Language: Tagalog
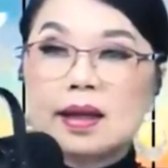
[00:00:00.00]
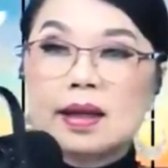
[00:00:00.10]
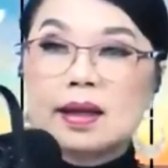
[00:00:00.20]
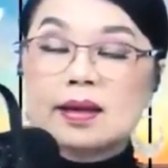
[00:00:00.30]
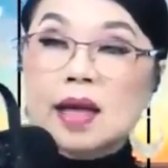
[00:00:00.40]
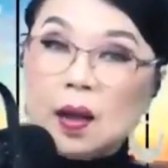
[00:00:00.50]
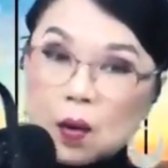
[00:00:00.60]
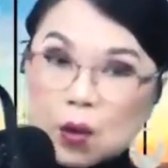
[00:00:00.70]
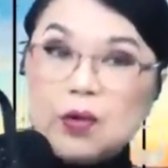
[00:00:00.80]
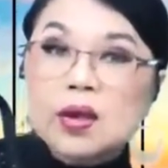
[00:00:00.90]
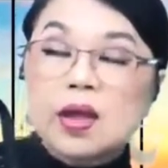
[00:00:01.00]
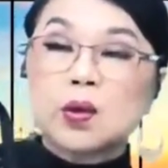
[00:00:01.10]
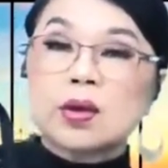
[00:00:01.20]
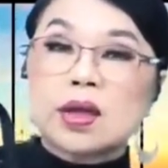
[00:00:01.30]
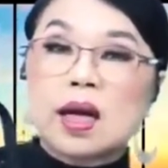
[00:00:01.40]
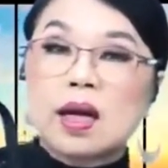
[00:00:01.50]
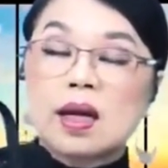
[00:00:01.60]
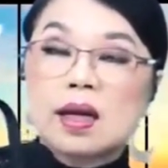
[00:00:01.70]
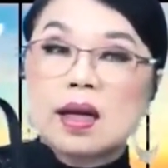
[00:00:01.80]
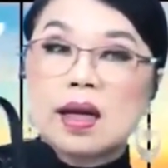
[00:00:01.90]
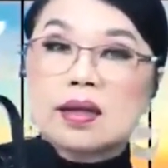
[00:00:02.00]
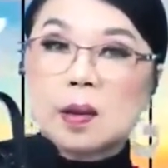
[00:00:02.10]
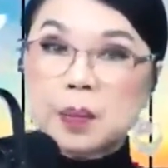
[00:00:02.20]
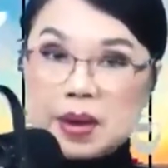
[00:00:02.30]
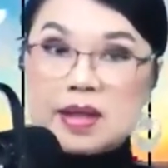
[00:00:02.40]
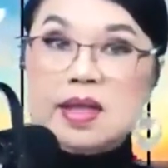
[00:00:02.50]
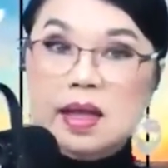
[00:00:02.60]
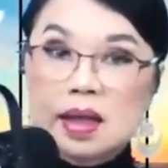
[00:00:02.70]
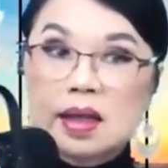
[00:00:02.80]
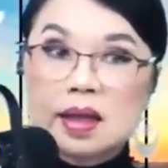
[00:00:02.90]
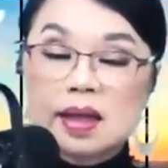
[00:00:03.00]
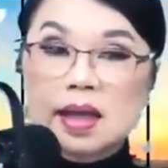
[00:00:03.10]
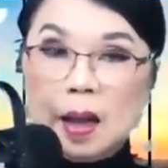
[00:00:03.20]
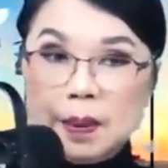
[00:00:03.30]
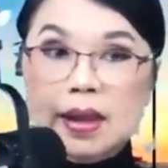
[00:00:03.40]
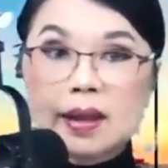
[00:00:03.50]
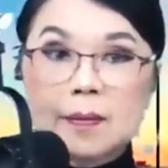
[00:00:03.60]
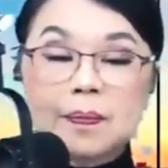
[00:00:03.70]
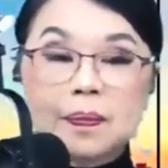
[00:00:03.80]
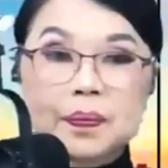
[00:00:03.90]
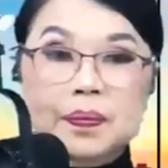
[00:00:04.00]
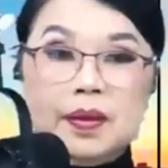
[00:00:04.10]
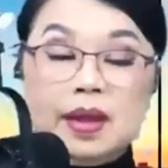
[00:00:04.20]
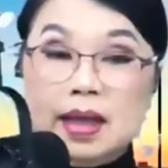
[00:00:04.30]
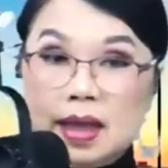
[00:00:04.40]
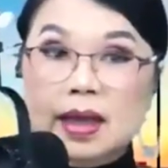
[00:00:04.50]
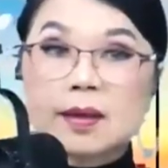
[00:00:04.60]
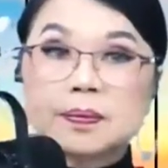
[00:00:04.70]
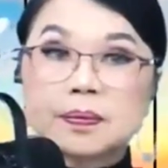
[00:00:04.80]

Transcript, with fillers: sangkot dito sa ah, sa Percy. Lapid. Killing.